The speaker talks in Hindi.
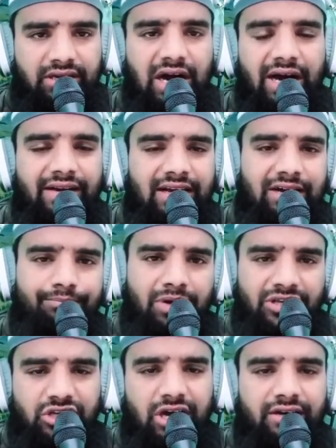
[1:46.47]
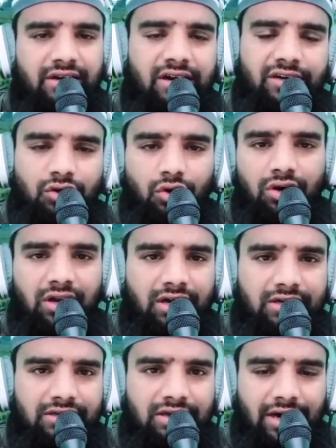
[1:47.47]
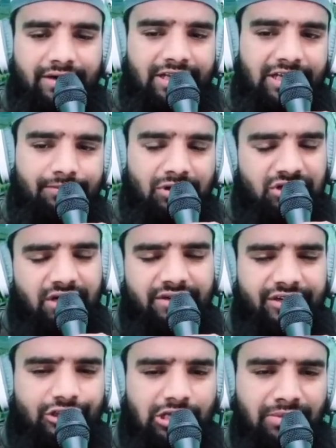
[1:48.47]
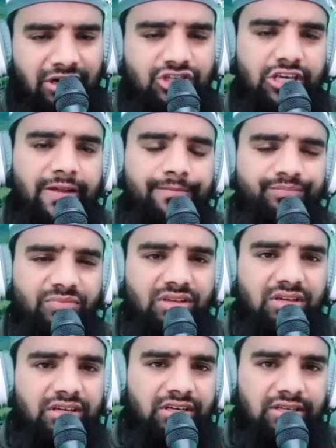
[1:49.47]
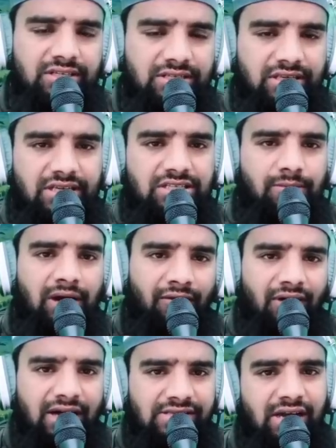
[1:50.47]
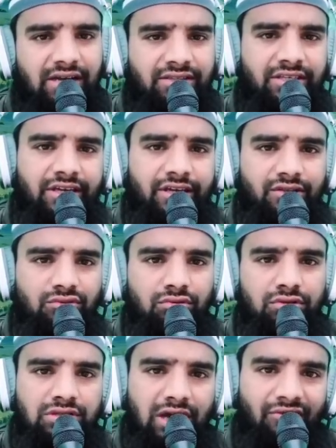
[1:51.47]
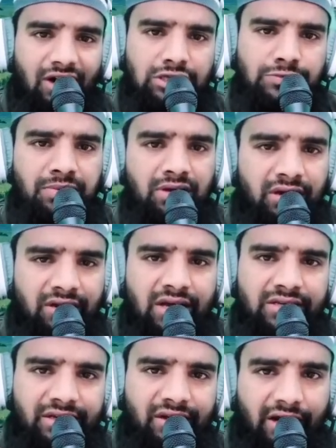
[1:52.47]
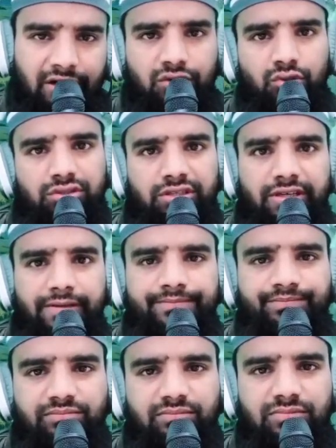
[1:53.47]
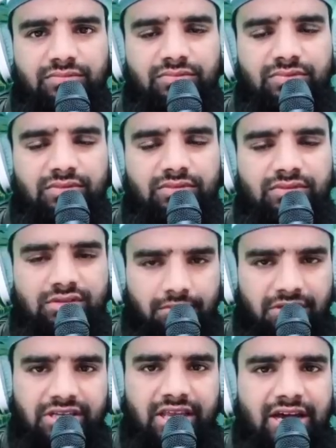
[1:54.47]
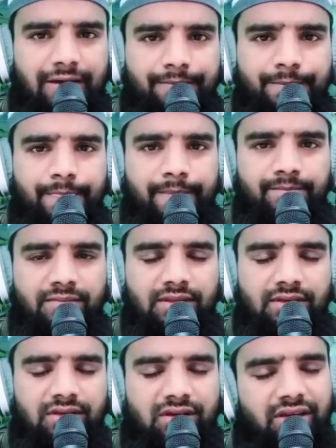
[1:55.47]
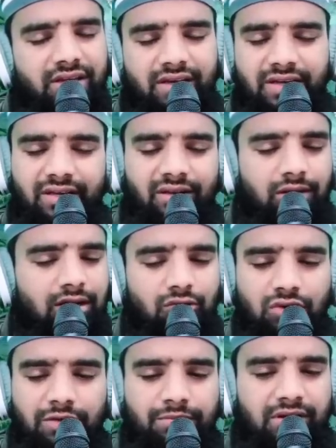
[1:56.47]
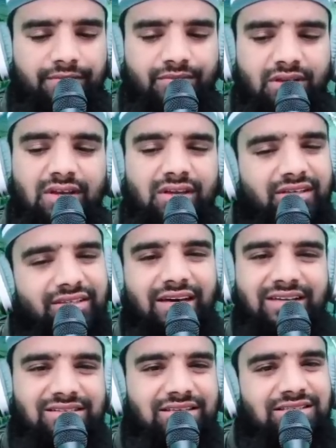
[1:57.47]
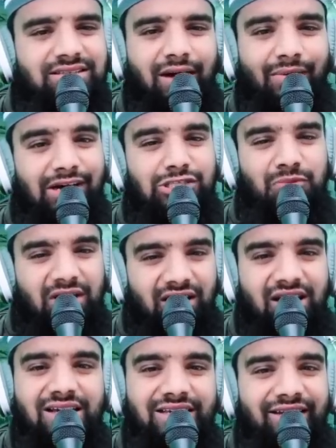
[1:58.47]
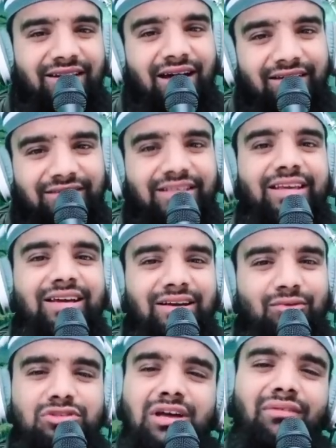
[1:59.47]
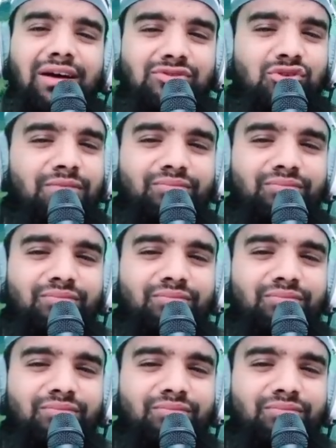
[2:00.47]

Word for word: गाना बजाना ढोलक गाने बजाने तमाशे इनकी जब आवाज आती है तो इस आवाज पर अल्लाह की लानत होती है समझ गए आप अय है अल्लाह अकबर यार जिस आवाज पर अल्लाह की लानत है यार उस आवाज को